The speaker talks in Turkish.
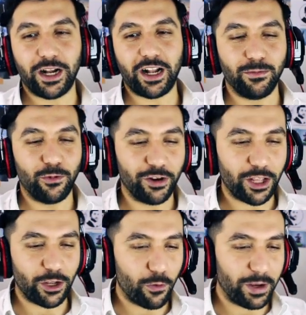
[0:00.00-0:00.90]
bakalım.
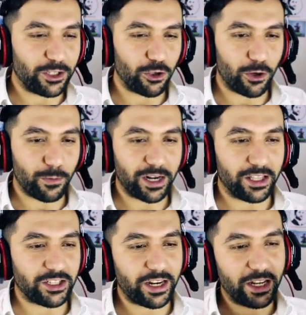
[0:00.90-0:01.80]
Onu da görmek istiyorum
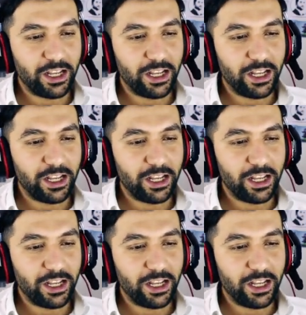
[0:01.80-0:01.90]
arkadaşlar.